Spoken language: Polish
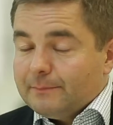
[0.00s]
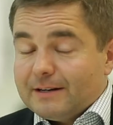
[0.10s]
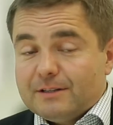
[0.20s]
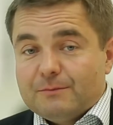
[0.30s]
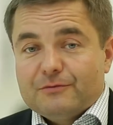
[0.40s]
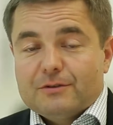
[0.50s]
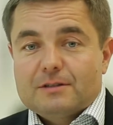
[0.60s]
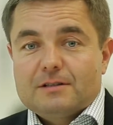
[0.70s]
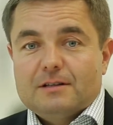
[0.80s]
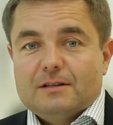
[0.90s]
Prawdę
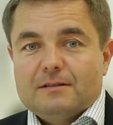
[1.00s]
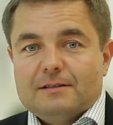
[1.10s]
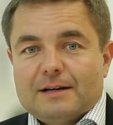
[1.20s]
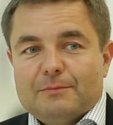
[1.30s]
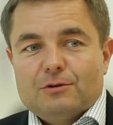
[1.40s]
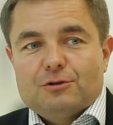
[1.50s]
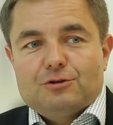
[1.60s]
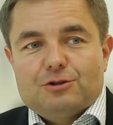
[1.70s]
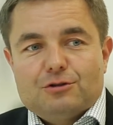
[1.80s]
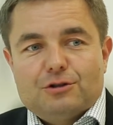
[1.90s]
mówiąc, e, jakby
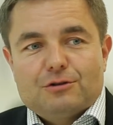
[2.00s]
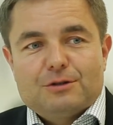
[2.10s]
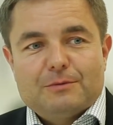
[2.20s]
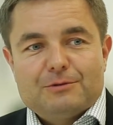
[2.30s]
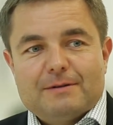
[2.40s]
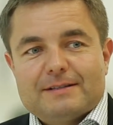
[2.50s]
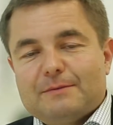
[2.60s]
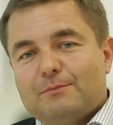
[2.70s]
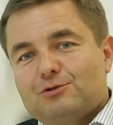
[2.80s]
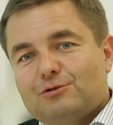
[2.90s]
odnosząc się do tego, co powiedziałem na
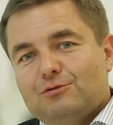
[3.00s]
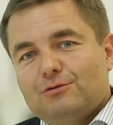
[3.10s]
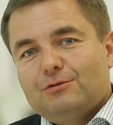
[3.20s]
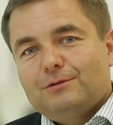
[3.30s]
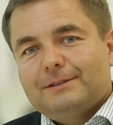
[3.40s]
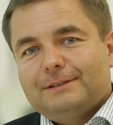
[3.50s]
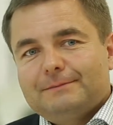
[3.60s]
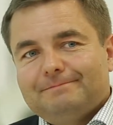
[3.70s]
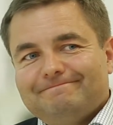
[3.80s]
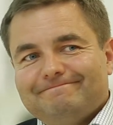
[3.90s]
samym początku,
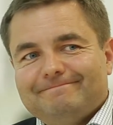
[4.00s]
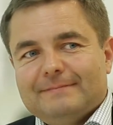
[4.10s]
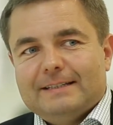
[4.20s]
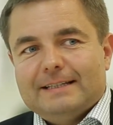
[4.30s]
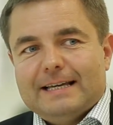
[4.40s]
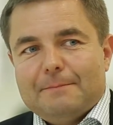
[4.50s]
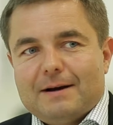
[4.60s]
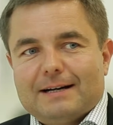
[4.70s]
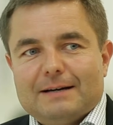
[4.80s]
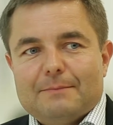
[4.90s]
nie
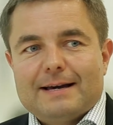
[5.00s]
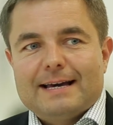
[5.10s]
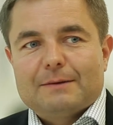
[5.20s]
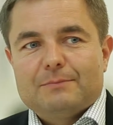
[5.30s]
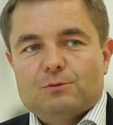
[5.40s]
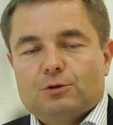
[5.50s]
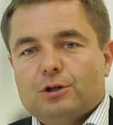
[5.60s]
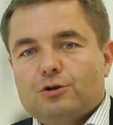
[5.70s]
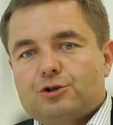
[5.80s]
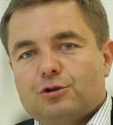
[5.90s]
ma chyba jakby
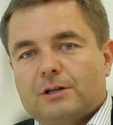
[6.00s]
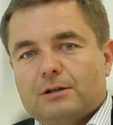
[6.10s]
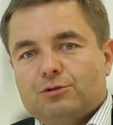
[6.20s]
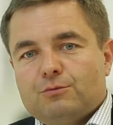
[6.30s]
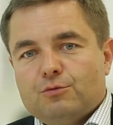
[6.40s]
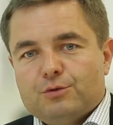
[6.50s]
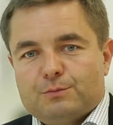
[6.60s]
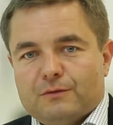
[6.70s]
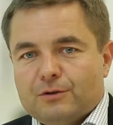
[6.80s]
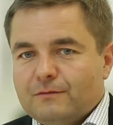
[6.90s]
złotego środka, który mógłby
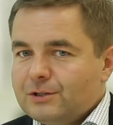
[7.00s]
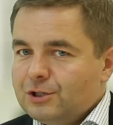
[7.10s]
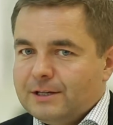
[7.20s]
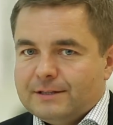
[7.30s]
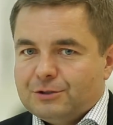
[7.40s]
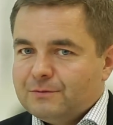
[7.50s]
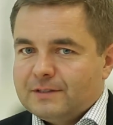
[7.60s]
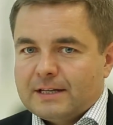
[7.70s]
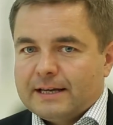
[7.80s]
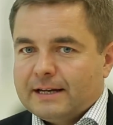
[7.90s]
spowodować, że nie jesteśmy w
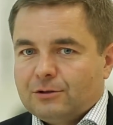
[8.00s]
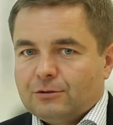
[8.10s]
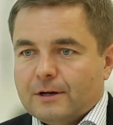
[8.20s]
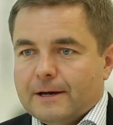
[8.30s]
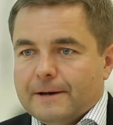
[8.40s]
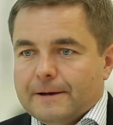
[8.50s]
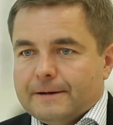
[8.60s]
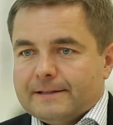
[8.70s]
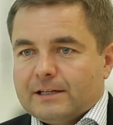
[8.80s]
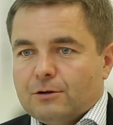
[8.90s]
stanie na to
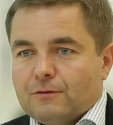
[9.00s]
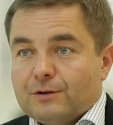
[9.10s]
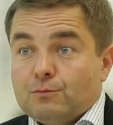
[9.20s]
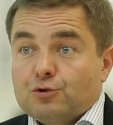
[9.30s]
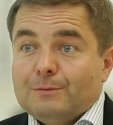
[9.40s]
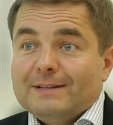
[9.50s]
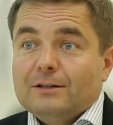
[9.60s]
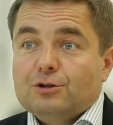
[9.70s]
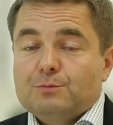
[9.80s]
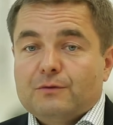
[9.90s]
e, zachorować. Możemy
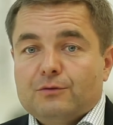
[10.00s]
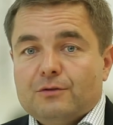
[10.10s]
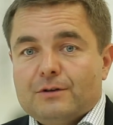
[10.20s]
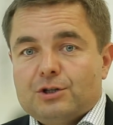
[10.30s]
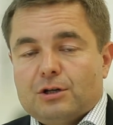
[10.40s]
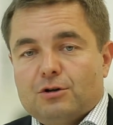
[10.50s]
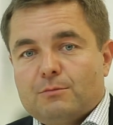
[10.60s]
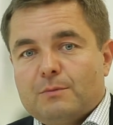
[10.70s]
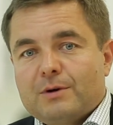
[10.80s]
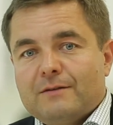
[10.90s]
tylko spowodować, że ta
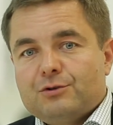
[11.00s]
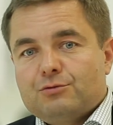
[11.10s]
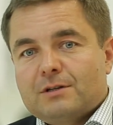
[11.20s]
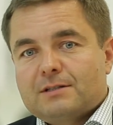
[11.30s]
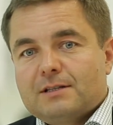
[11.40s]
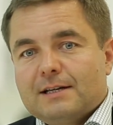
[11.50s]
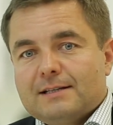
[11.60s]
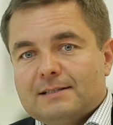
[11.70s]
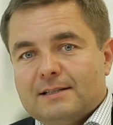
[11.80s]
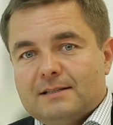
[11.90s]
choroba pojawi się u nas
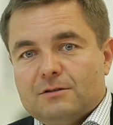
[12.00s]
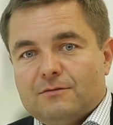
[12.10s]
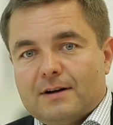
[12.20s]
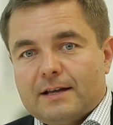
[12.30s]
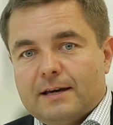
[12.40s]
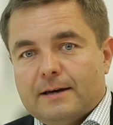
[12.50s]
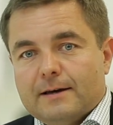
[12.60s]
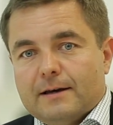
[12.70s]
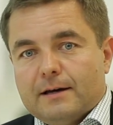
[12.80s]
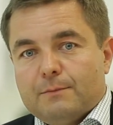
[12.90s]
zdecydowanie
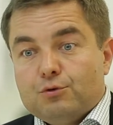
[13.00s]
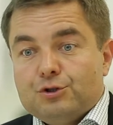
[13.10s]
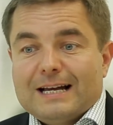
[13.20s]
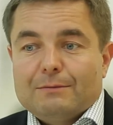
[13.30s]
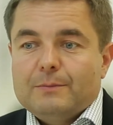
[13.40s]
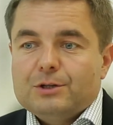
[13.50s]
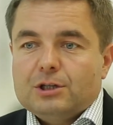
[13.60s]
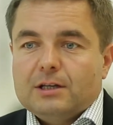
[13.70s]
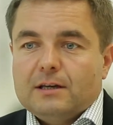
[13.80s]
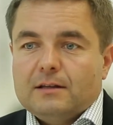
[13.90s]
e, później, albo
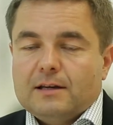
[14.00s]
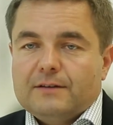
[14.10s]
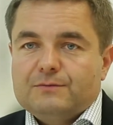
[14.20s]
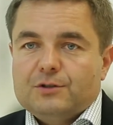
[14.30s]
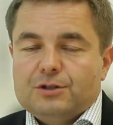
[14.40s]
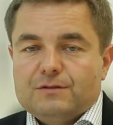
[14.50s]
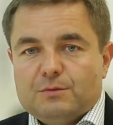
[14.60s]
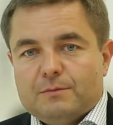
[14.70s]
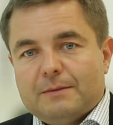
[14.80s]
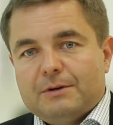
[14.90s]
będzie, tak, tak jak wcześniej
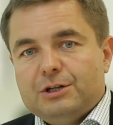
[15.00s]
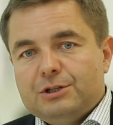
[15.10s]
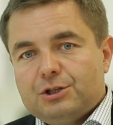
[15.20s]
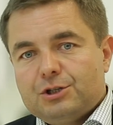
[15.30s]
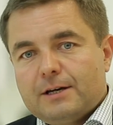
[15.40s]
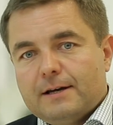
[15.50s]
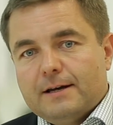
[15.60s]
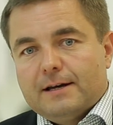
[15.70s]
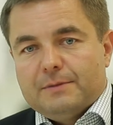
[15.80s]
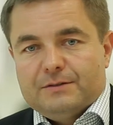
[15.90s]
wspomniałem, klinicznie
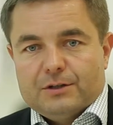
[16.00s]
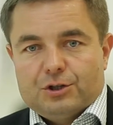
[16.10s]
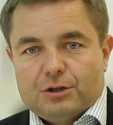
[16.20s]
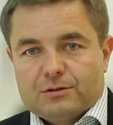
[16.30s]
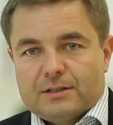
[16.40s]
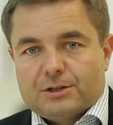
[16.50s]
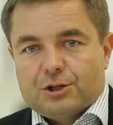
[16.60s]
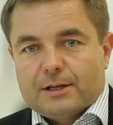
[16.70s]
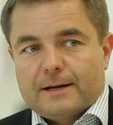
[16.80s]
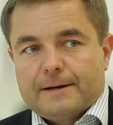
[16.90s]
bez większego
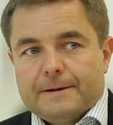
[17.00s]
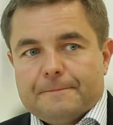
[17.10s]
znaczenia.